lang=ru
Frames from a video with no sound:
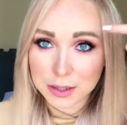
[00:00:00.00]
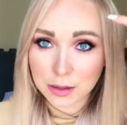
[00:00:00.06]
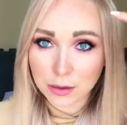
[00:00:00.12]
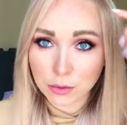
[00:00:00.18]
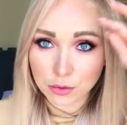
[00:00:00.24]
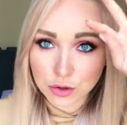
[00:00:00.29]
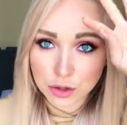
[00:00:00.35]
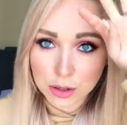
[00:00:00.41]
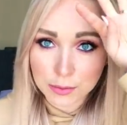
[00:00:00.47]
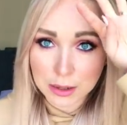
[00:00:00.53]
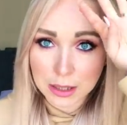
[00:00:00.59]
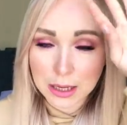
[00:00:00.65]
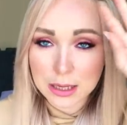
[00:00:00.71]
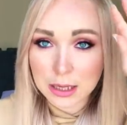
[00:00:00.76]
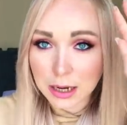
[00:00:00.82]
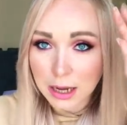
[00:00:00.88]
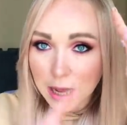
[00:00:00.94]
закрученными, и
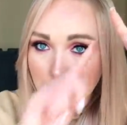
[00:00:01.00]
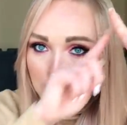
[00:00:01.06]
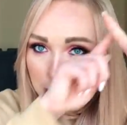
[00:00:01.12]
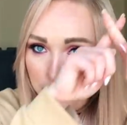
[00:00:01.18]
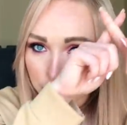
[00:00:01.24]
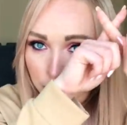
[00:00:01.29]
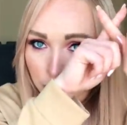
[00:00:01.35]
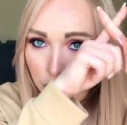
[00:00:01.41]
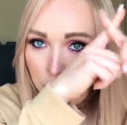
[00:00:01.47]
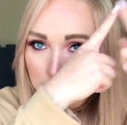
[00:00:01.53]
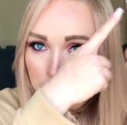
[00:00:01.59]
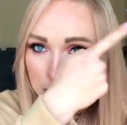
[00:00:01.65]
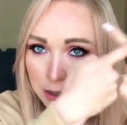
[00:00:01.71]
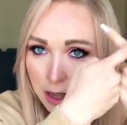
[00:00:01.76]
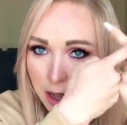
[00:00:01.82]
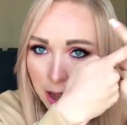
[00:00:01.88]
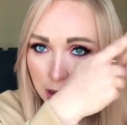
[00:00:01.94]
они реально
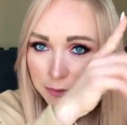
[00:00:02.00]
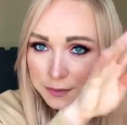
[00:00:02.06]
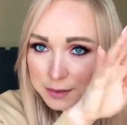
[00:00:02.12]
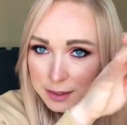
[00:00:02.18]
вот так,